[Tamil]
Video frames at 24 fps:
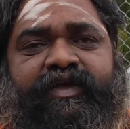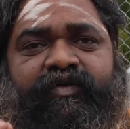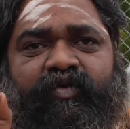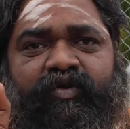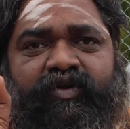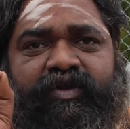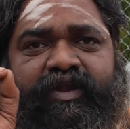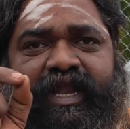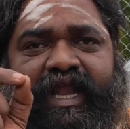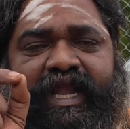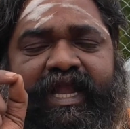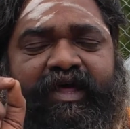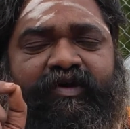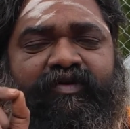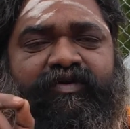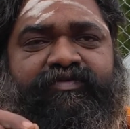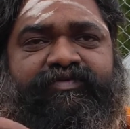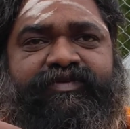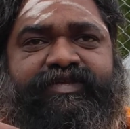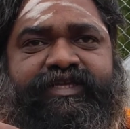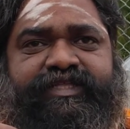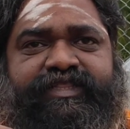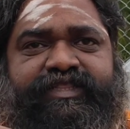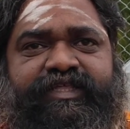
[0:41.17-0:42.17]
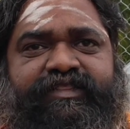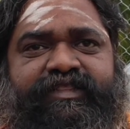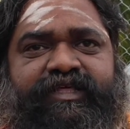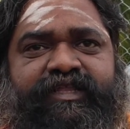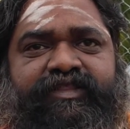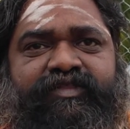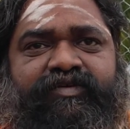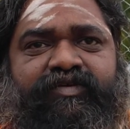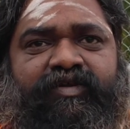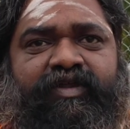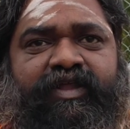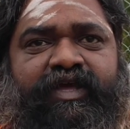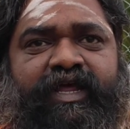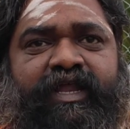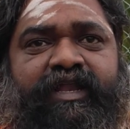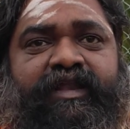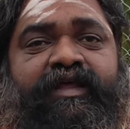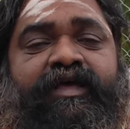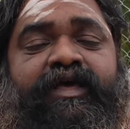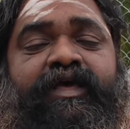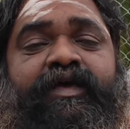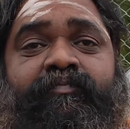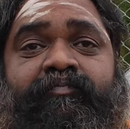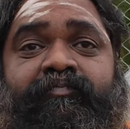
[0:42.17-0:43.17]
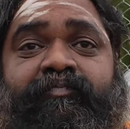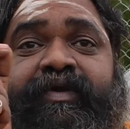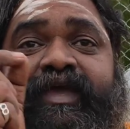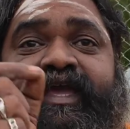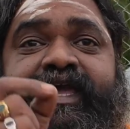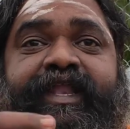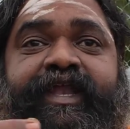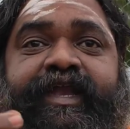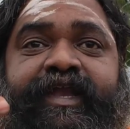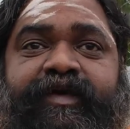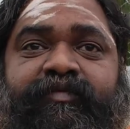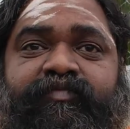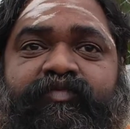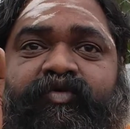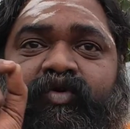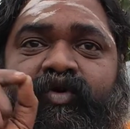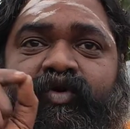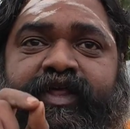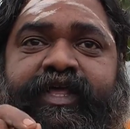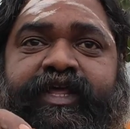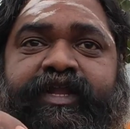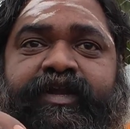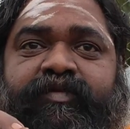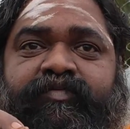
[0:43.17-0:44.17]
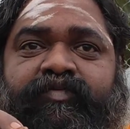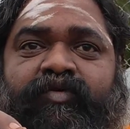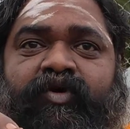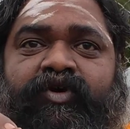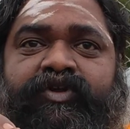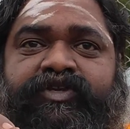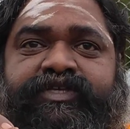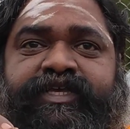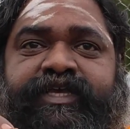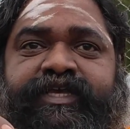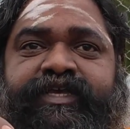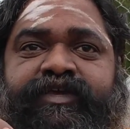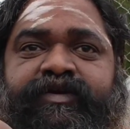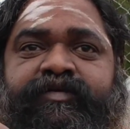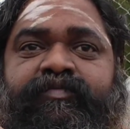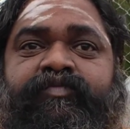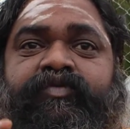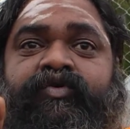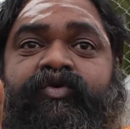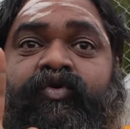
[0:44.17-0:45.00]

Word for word: ஒரு நல்ல ஒரு விஷயத்தை தெரிந்து கொள்ளுங்கள் மிகினும் குறையினும் நோய் செய்யும்